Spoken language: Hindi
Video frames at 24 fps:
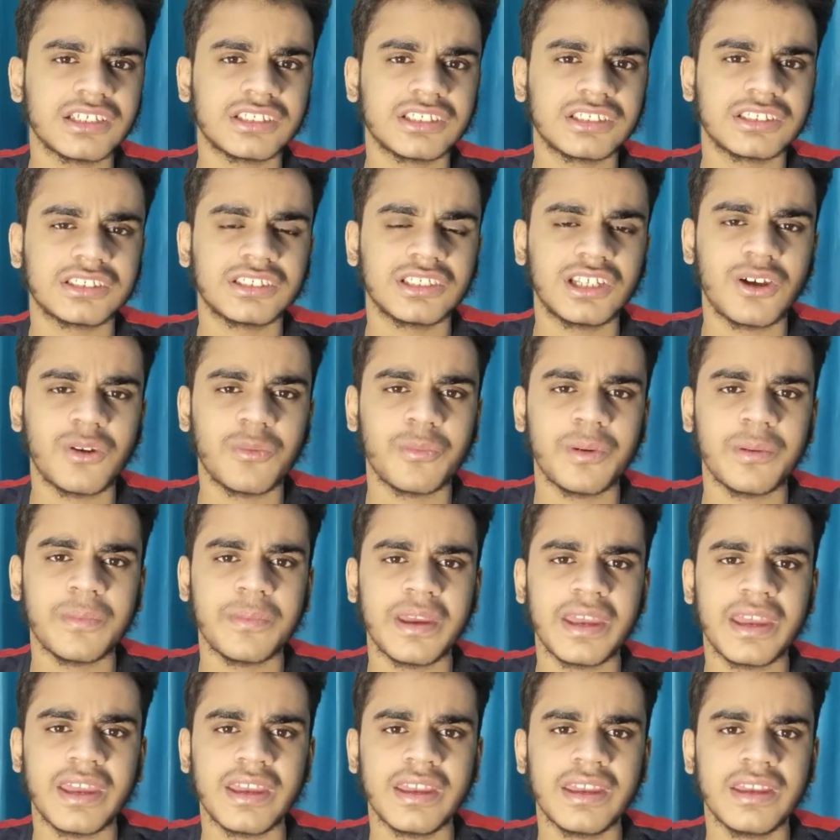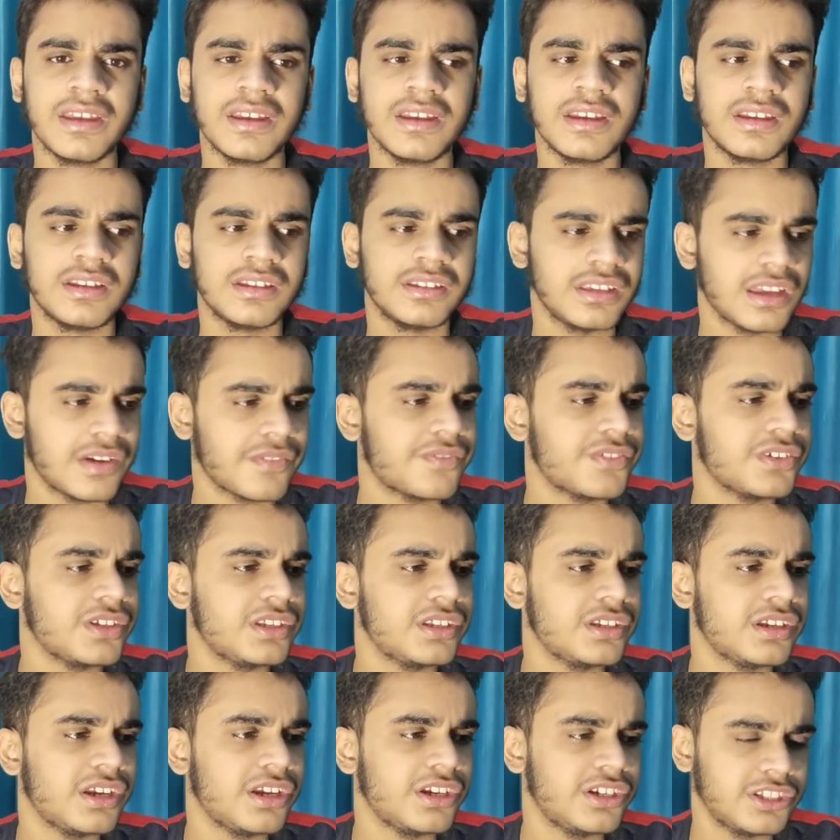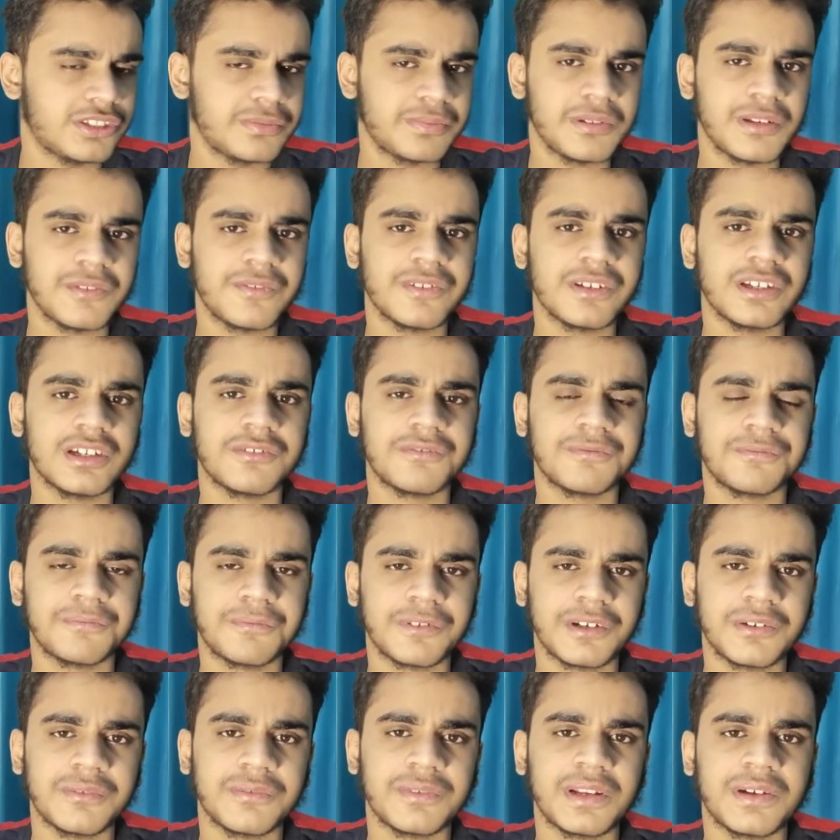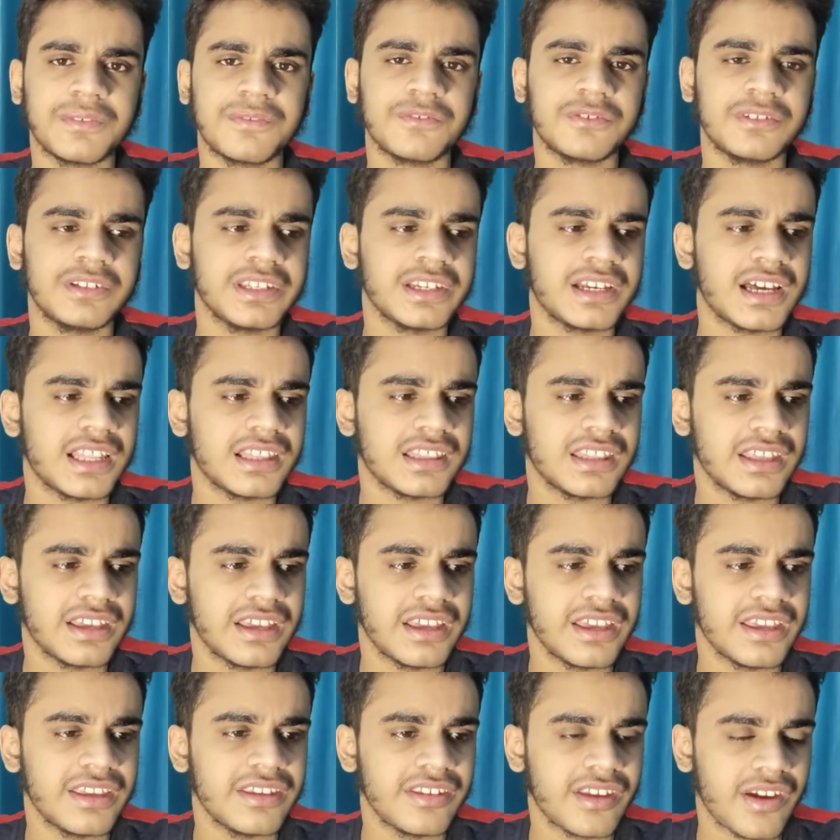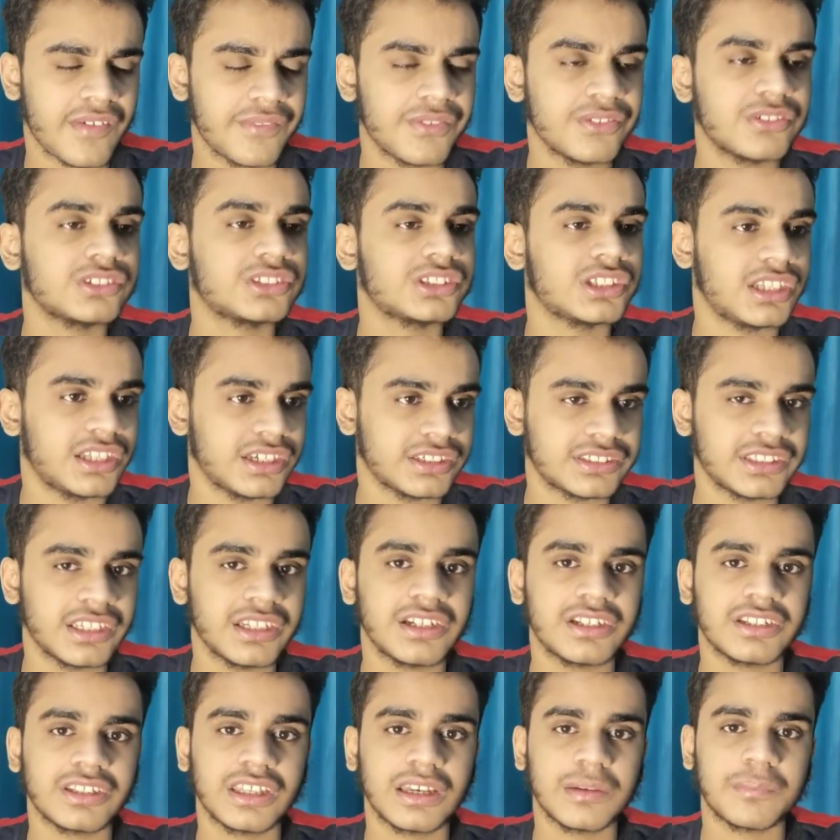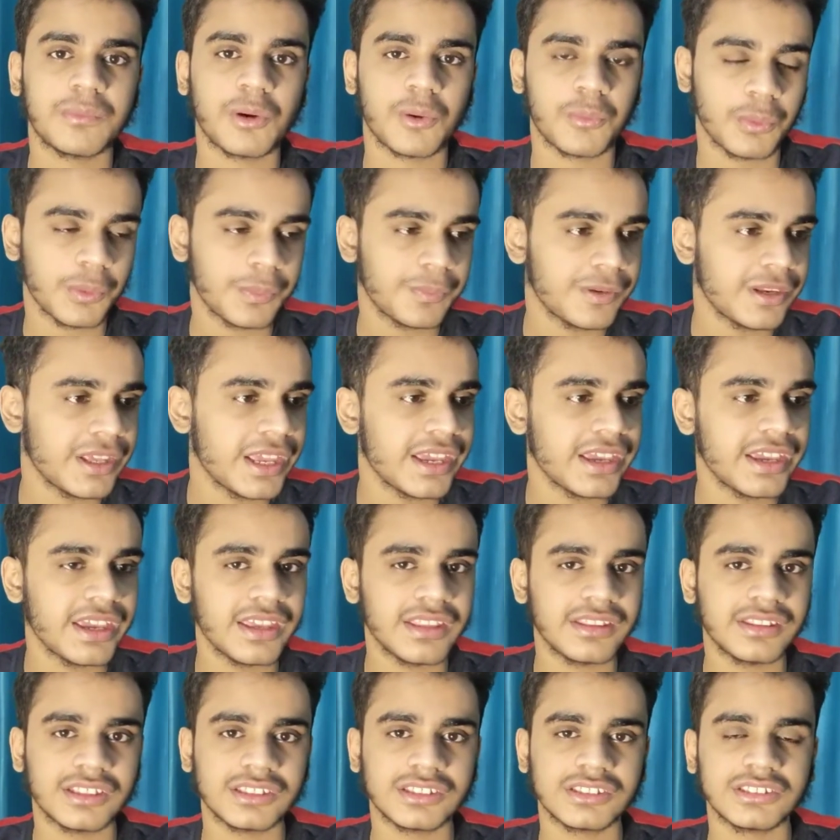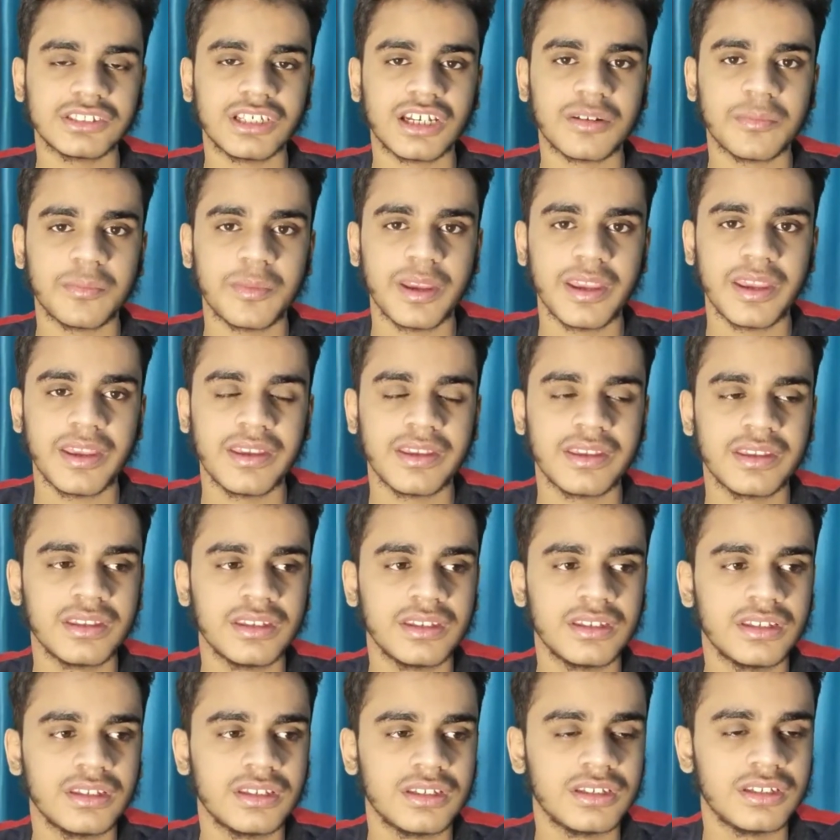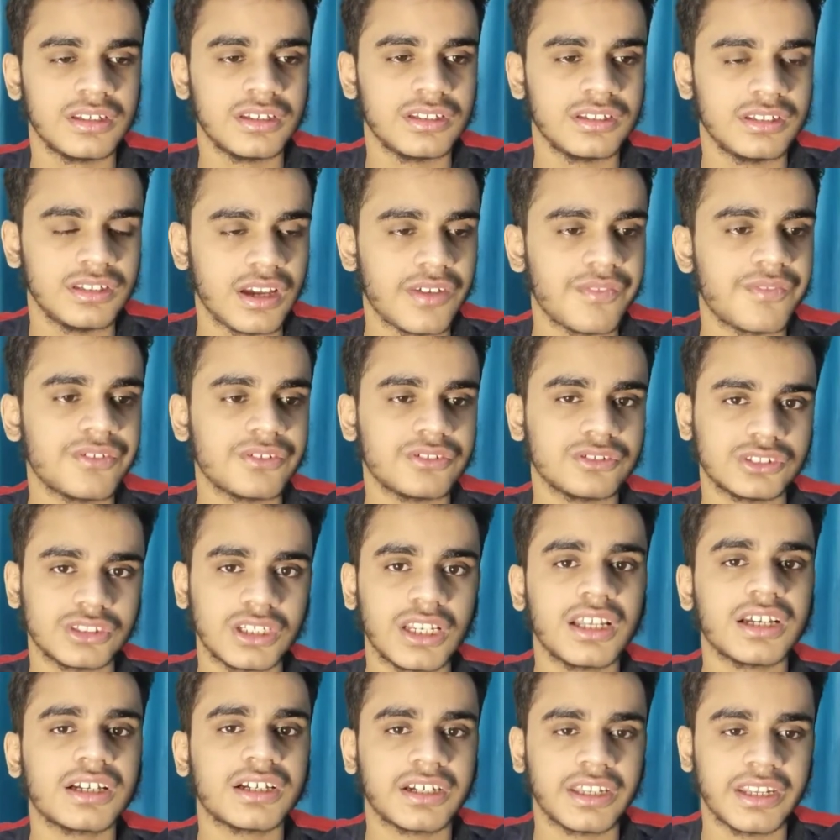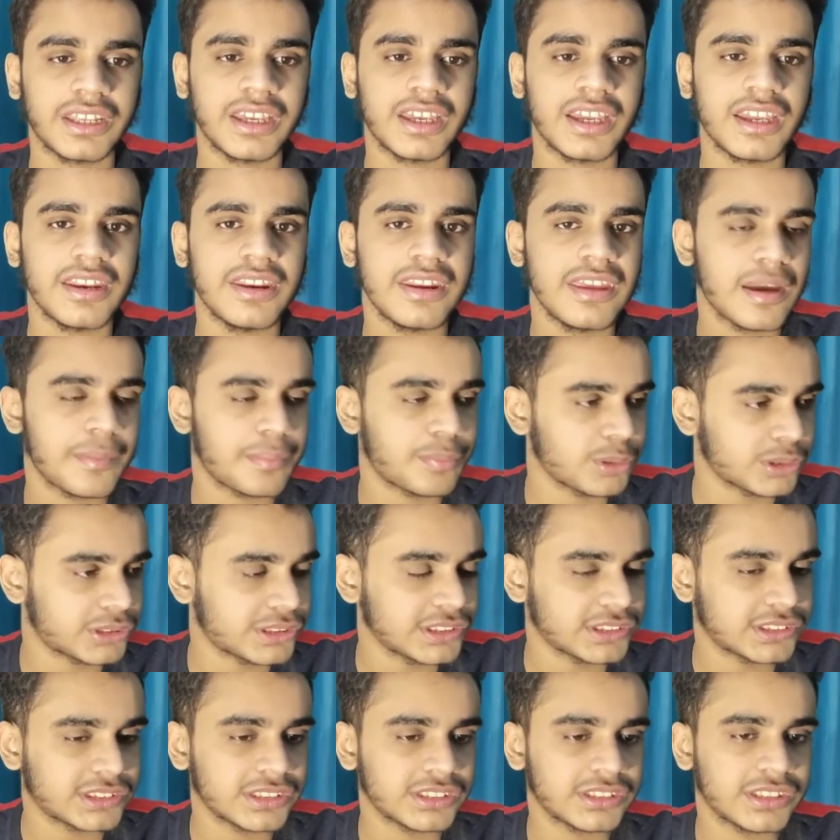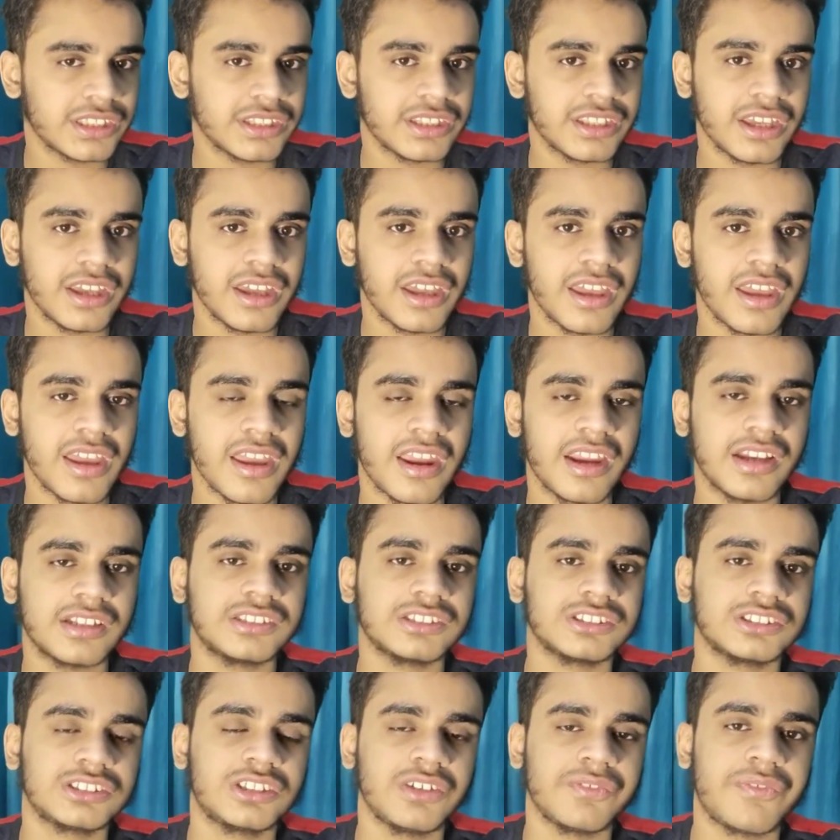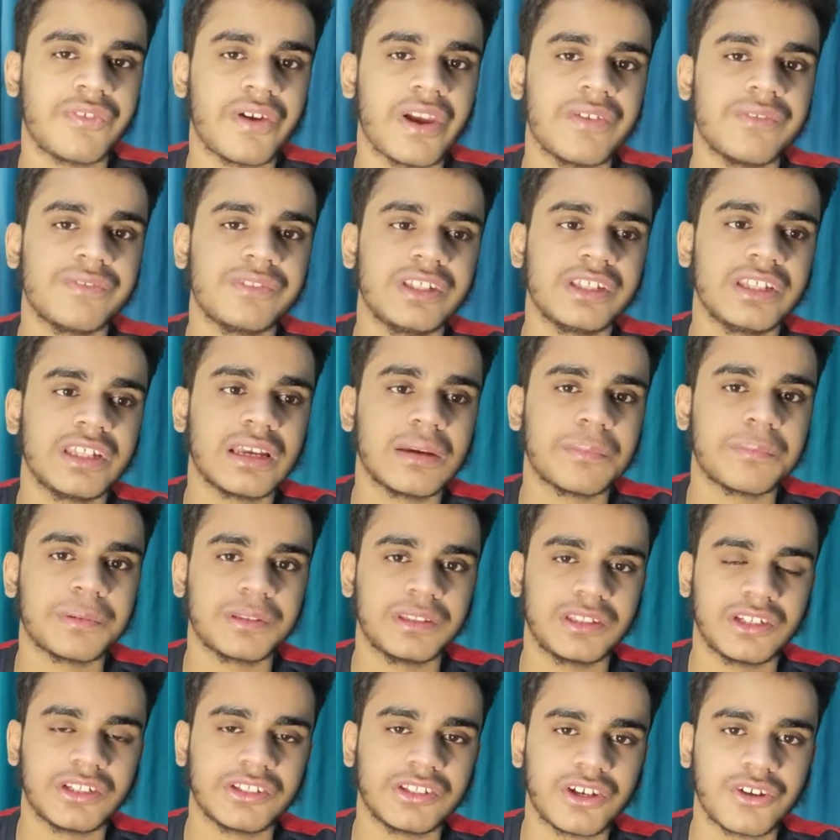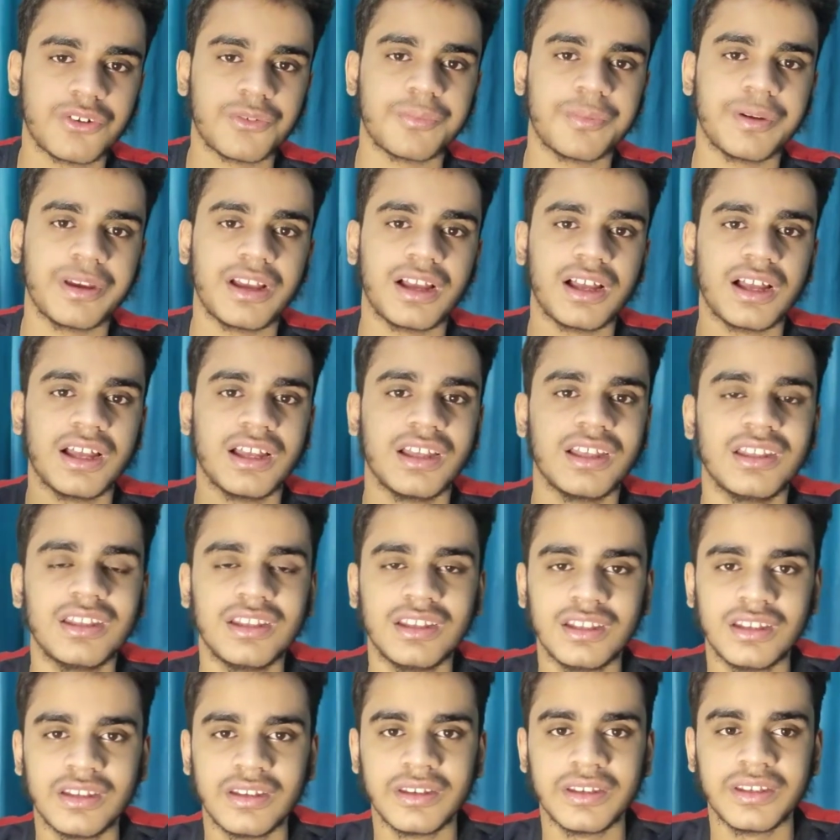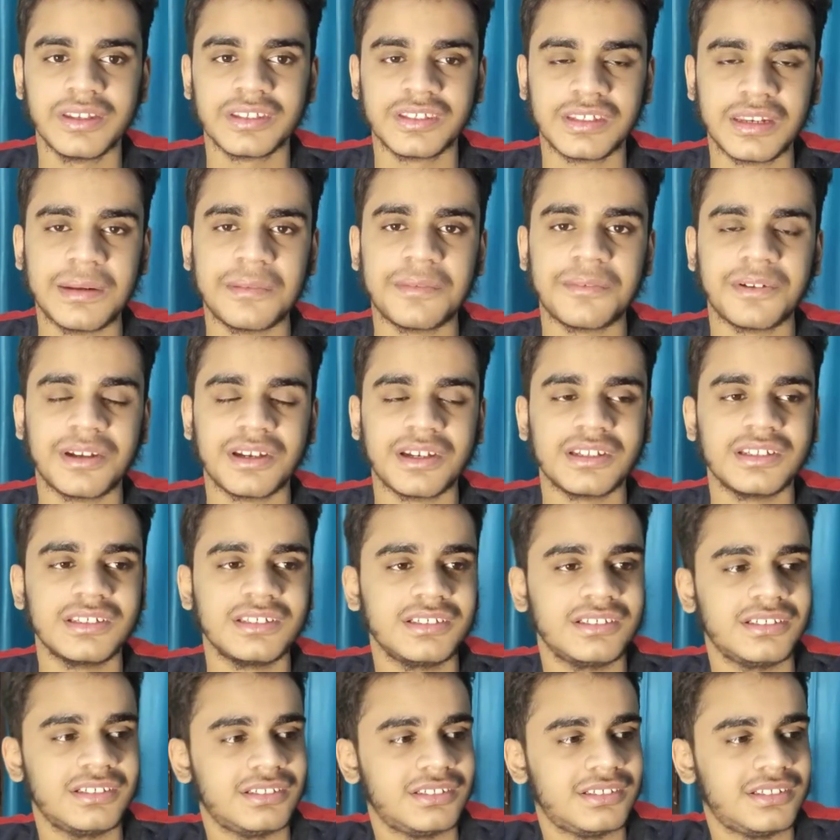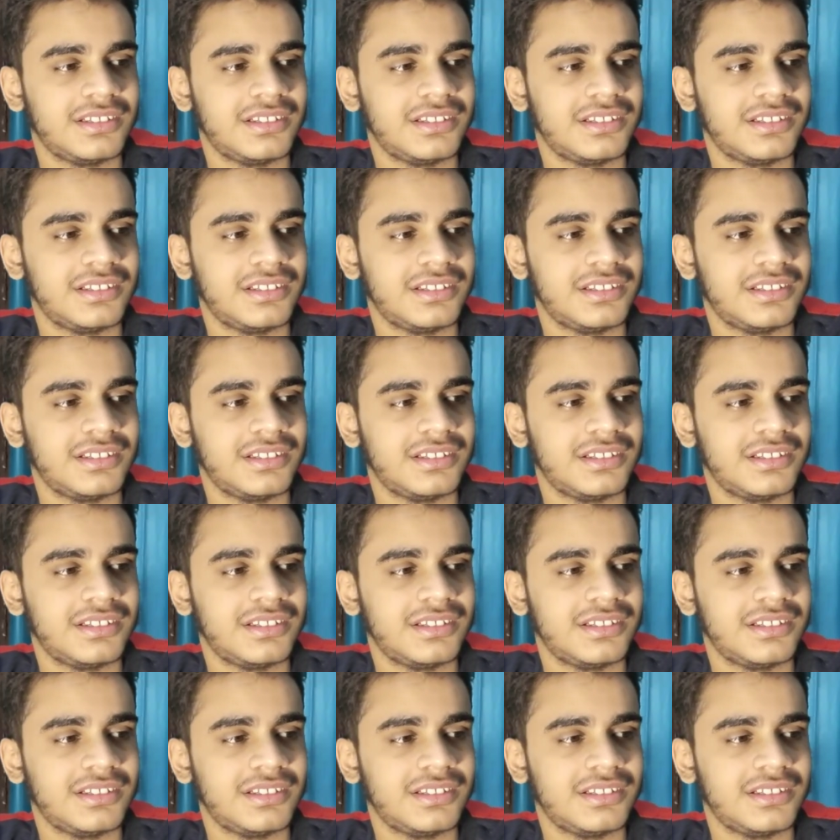इनका दस हज़ार रुपये में या फिर इन डिस्प्ले फिंगरप्रिंट वाला फ़ोन निकाल देंगे या फिर कुछ अलग से कर देंगे पॉपअप ले आएंगे दस हज़ार में या फिर कुछ अलग करेंगे नया प्रोसेसर दे देंगे एट सिक्सटी फाइव दे देंगे पंद्रह हज़ार रुपये का स्नैपड्रैगन